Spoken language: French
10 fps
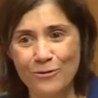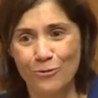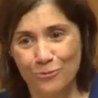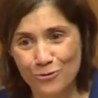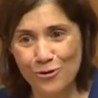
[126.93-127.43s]

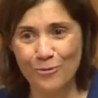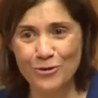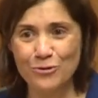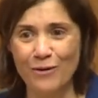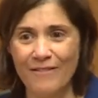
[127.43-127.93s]
Donc nous
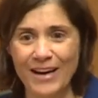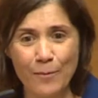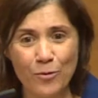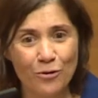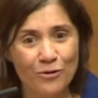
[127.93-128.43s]
commençons avec un
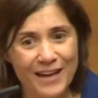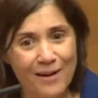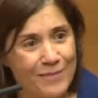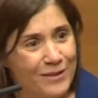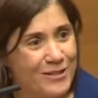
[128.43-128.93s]
peu de
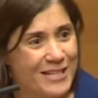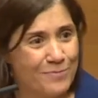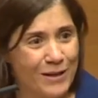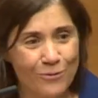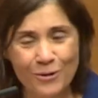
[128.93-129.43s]
retard, mais nous
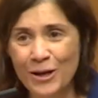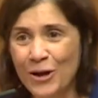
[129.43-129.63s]
espérons